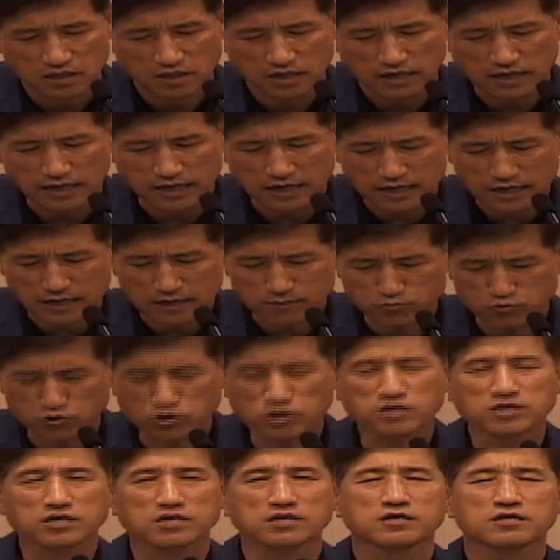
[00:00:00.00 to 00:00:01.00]

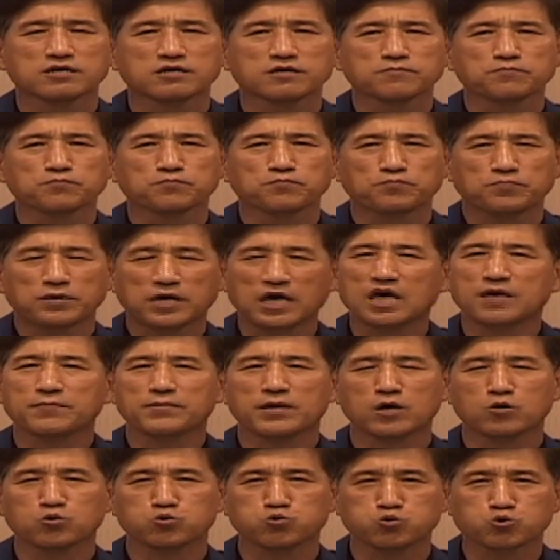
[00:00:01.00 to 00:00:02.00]
아무리
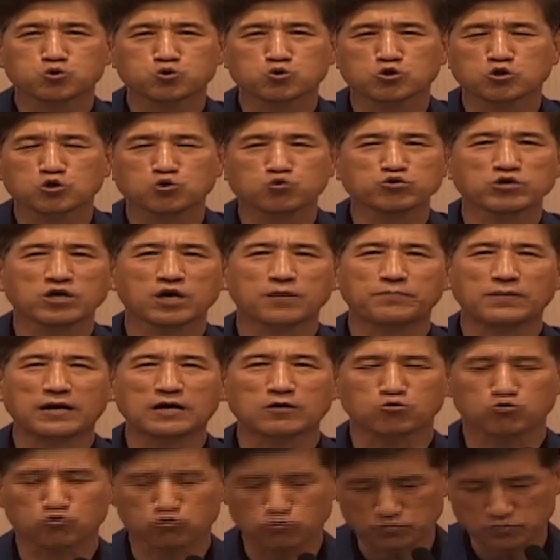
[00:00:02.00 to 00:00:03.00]
뱀의 후손이 우리의
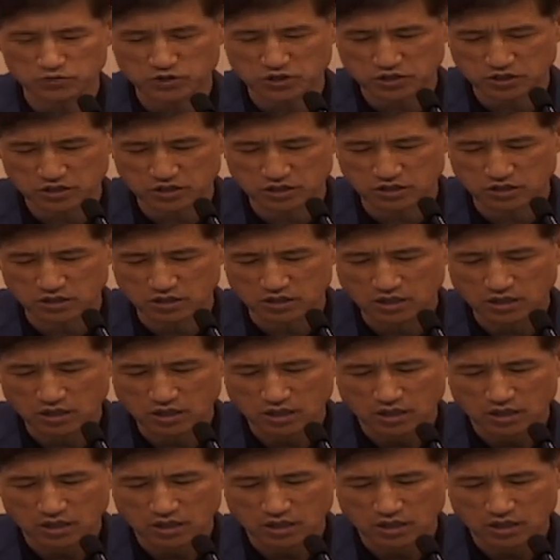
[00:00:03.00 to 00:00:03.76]
발꿈치를